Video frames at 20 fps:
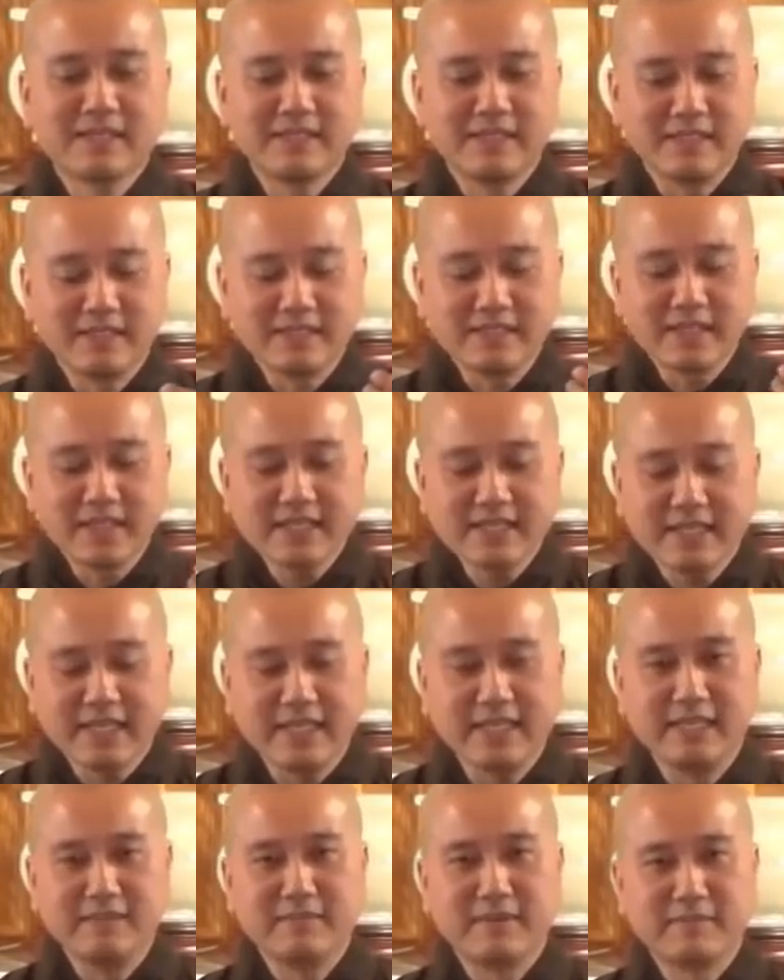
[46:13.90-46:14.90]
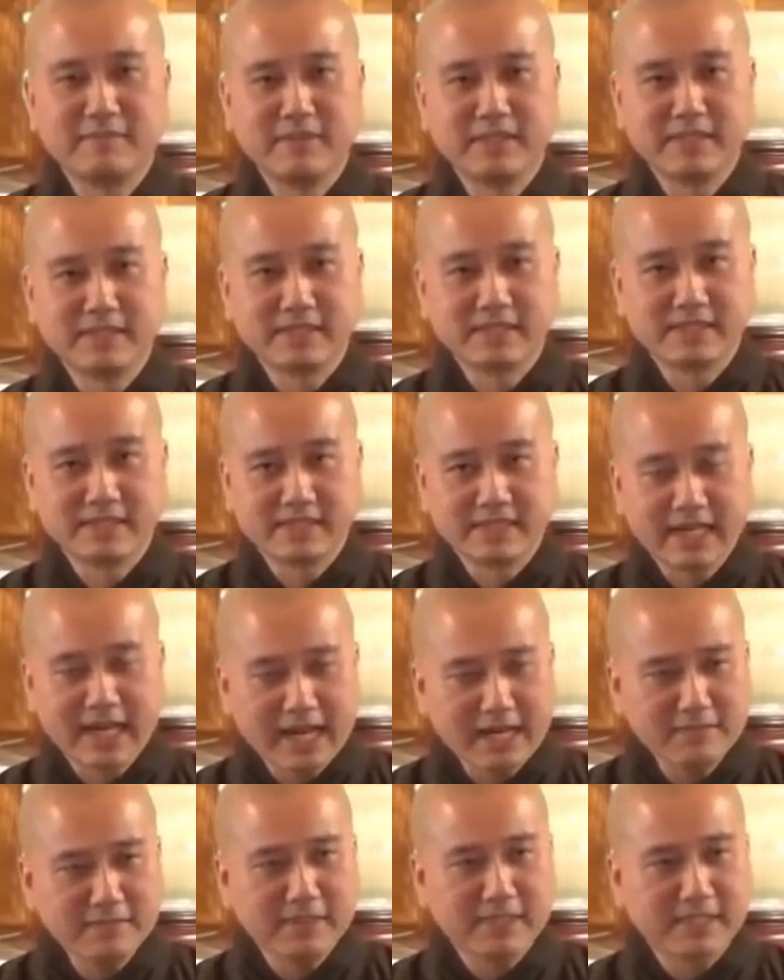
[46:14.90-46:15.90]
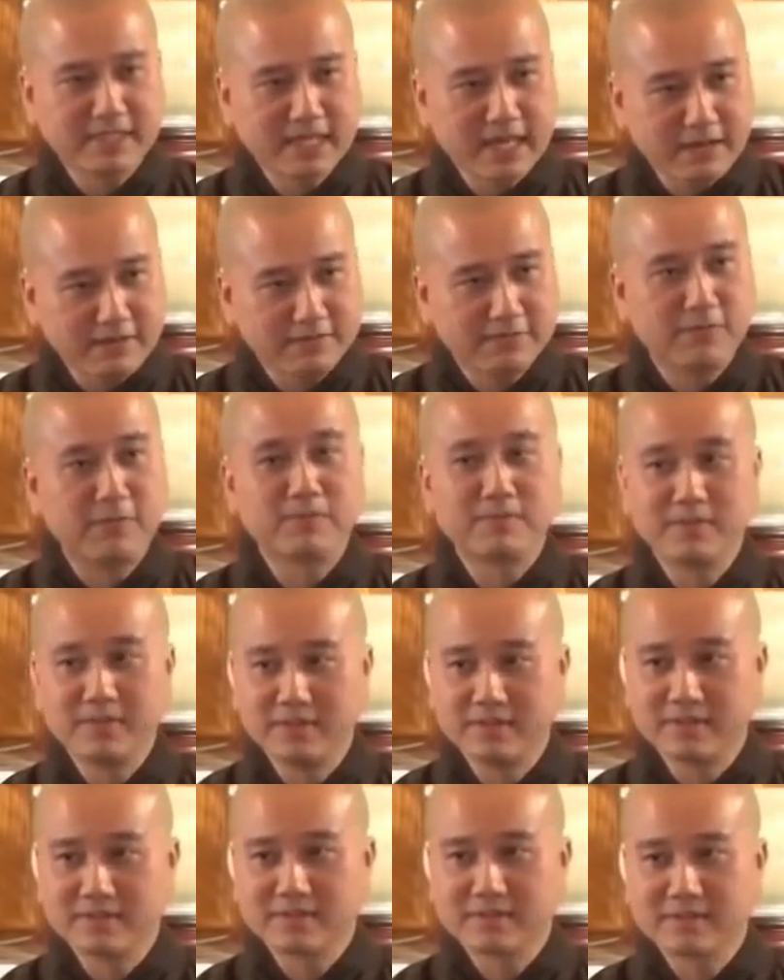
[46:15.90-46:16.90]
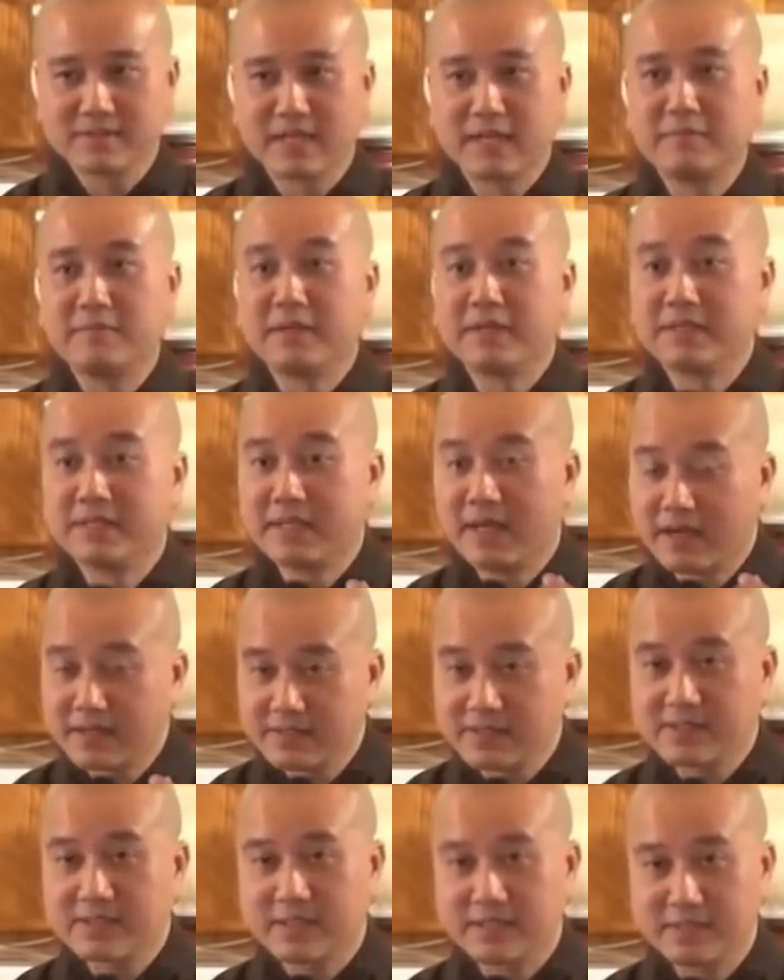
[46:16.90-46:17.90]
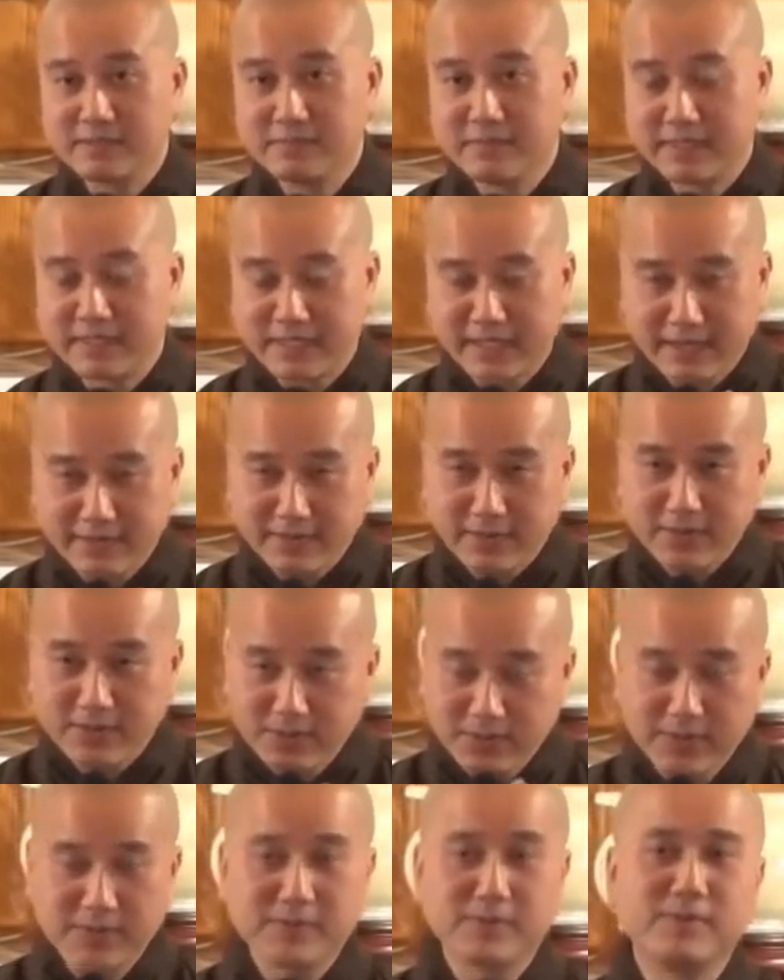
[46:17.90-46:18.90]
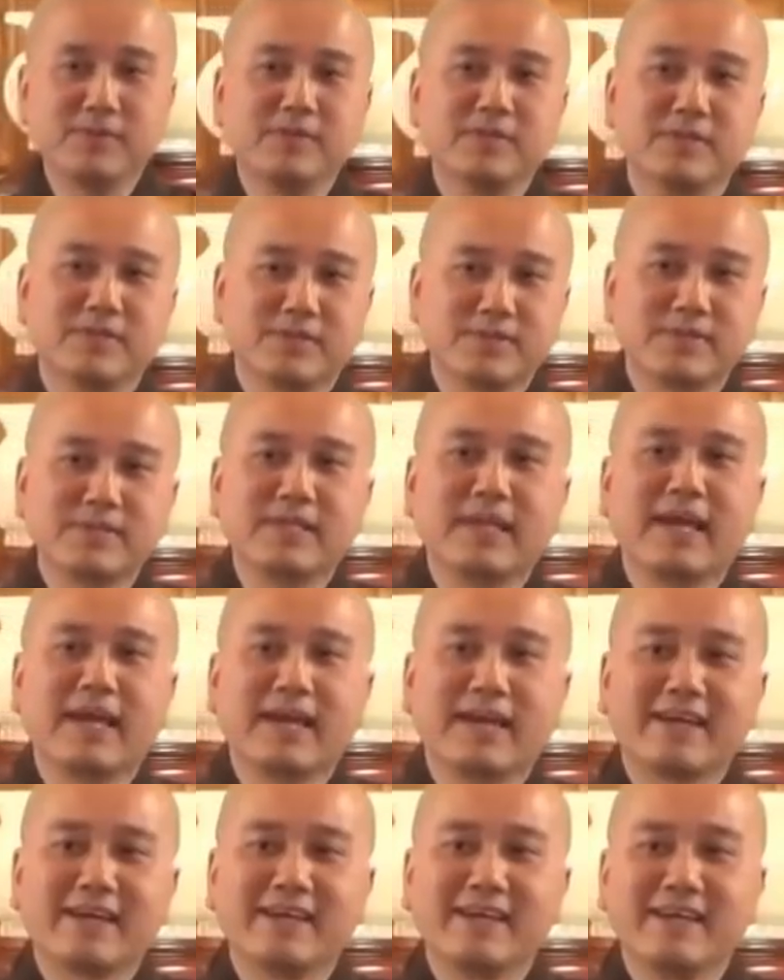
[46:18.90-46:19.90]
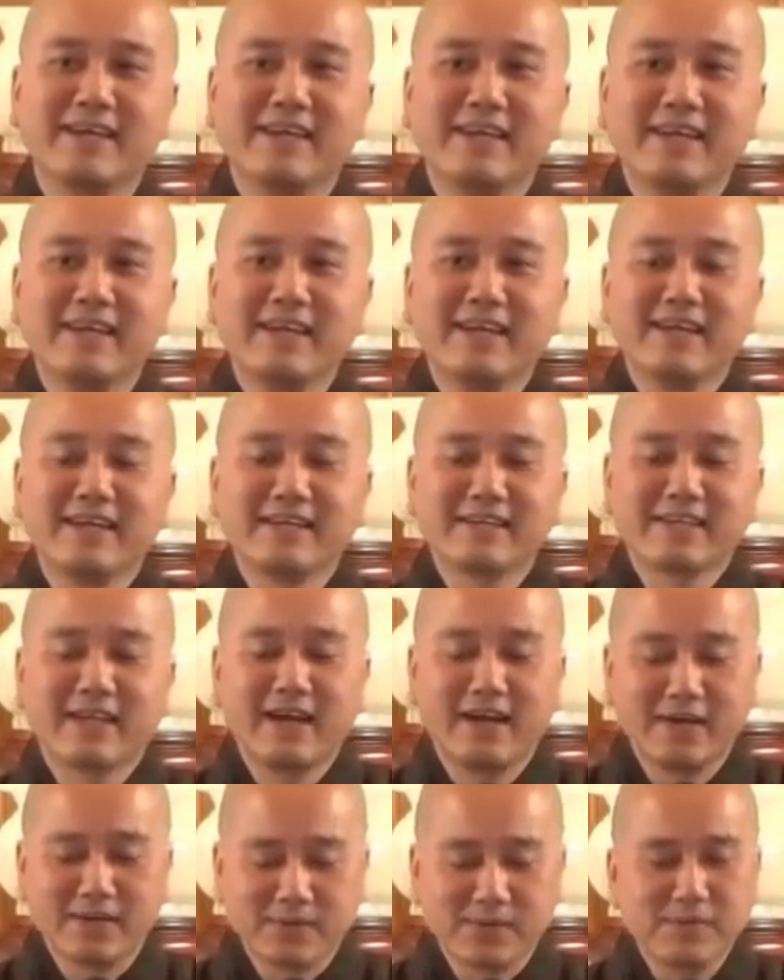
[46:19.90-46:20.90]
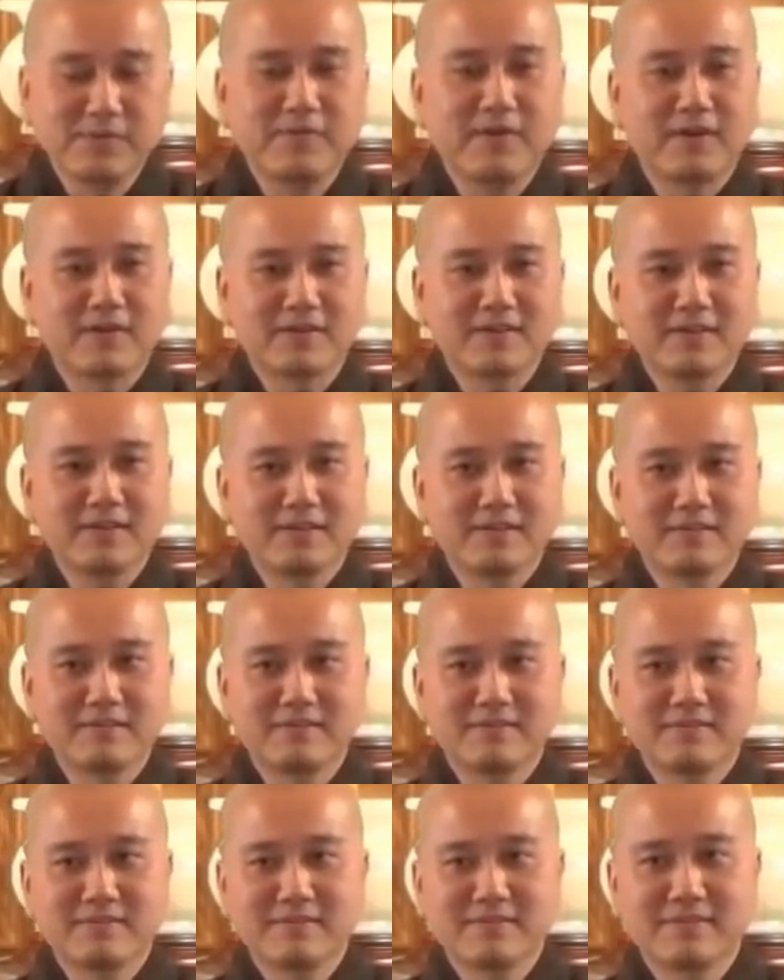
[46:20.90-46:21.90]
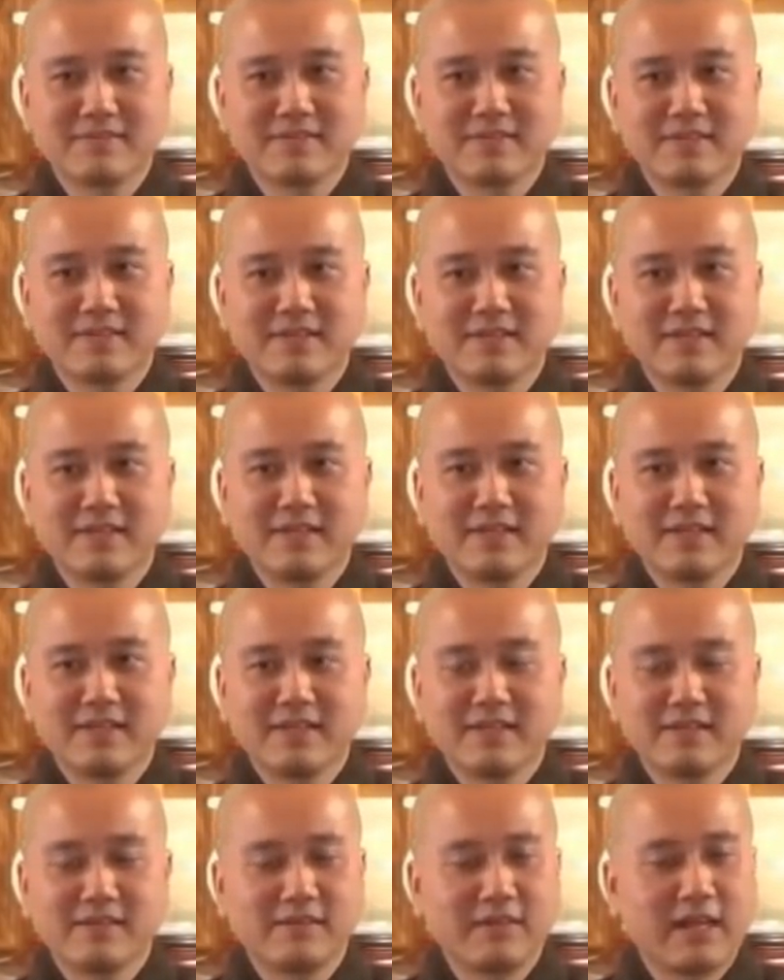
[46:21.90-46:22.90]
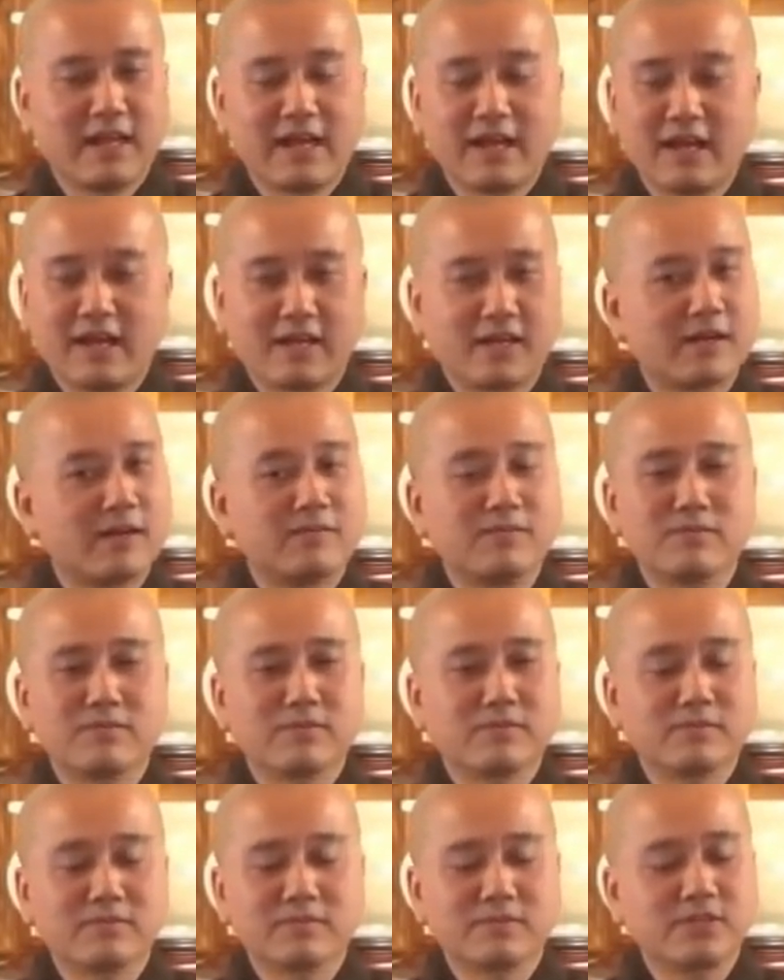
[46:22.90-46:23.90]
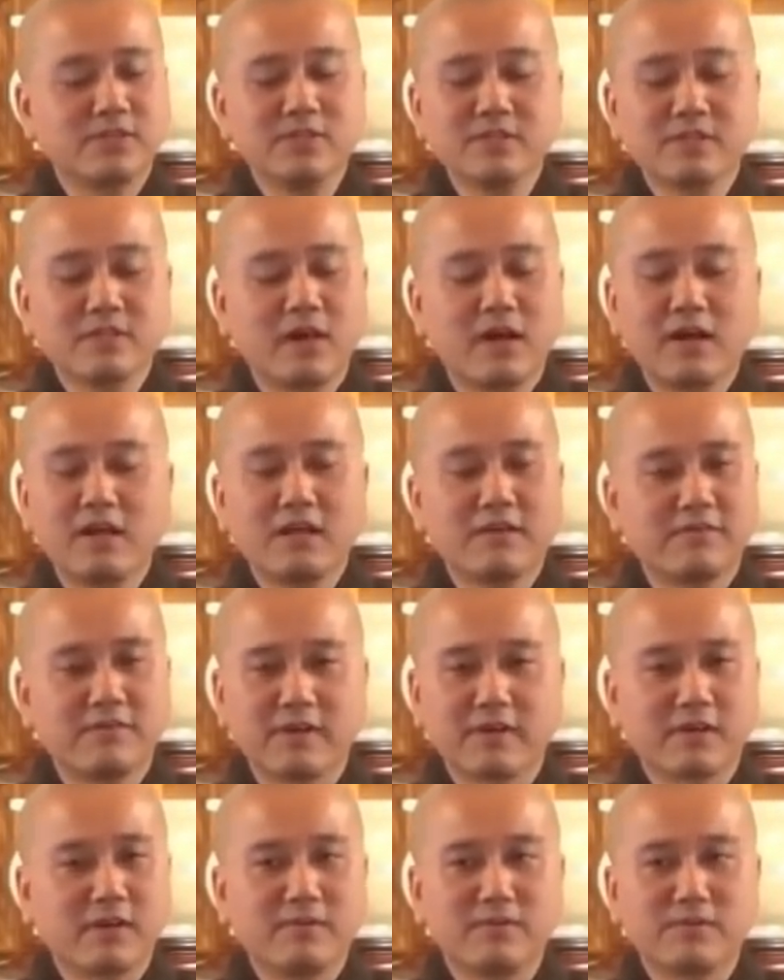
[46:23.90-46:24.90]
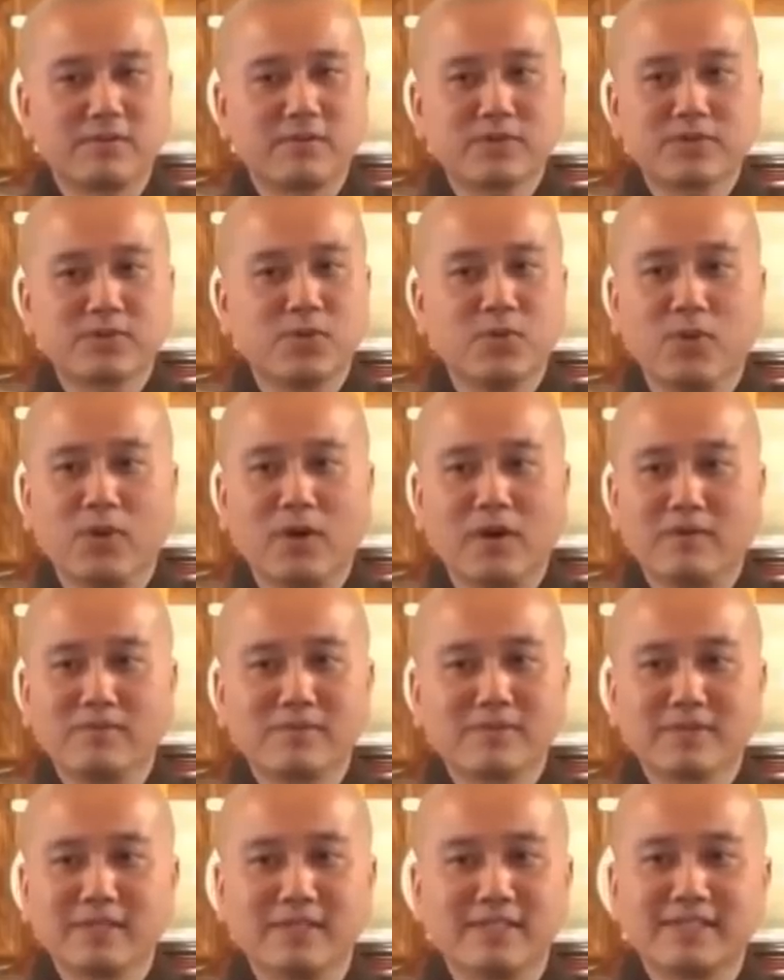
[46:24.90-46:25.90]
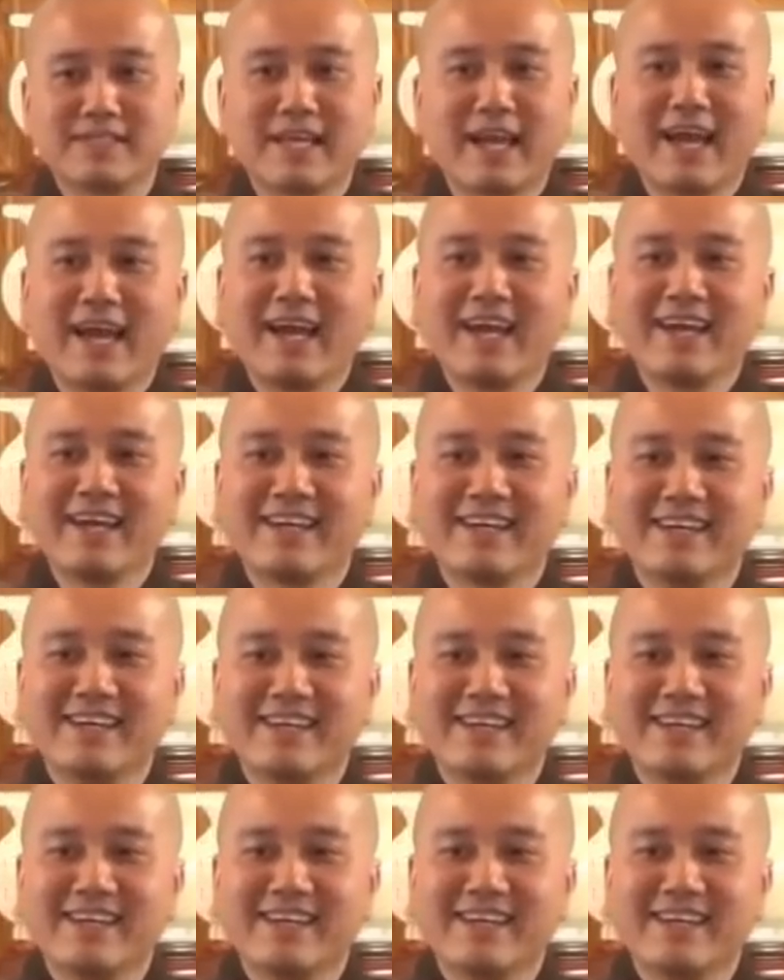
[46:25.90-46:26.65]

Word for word: những cái gì mà mình ráng mình khắc phục được là mình thật sự mình gieo cái duyên của người xuất gia. Thời của Phật á, là không, trước đó là Phật không có chùa, không có tịnh xá,